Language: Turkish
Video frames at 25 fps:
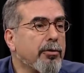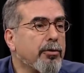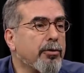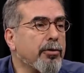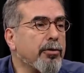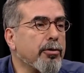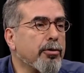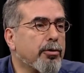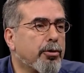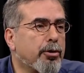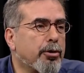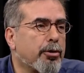
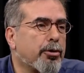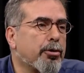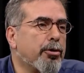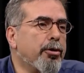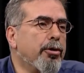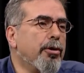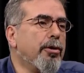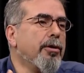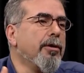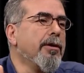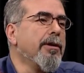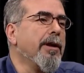
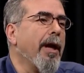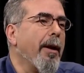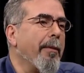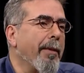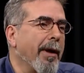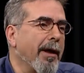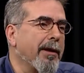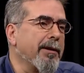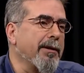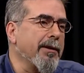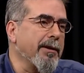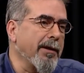güçlü
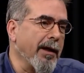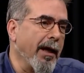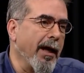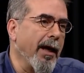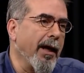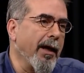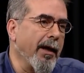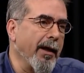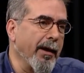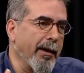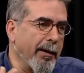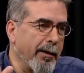demektir. Peki
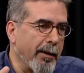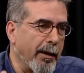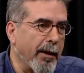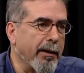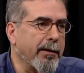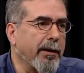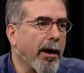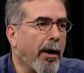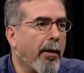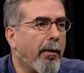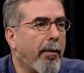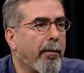yani, boş ver
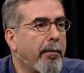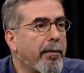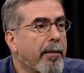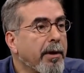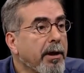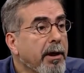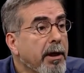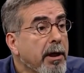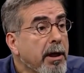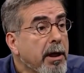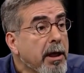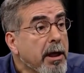onları tamam. şimdi
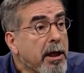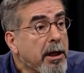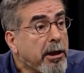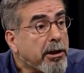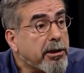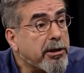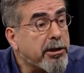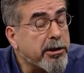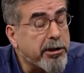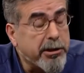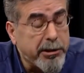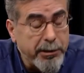sen. Evet.
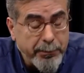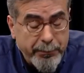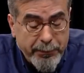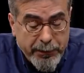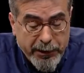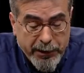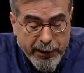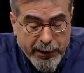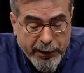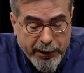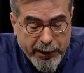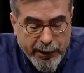
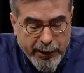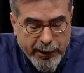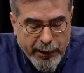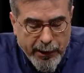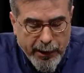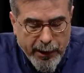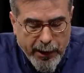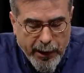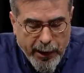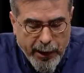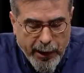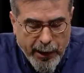Şimdi
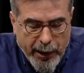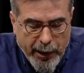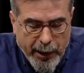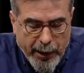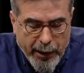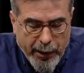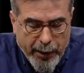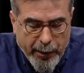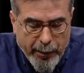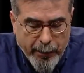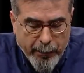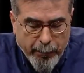e,
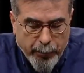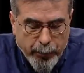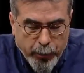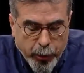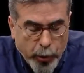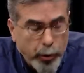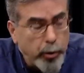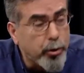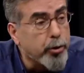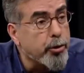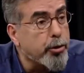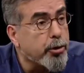
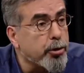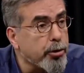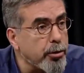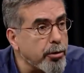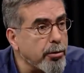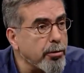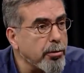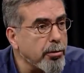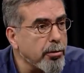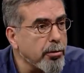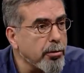bu gücün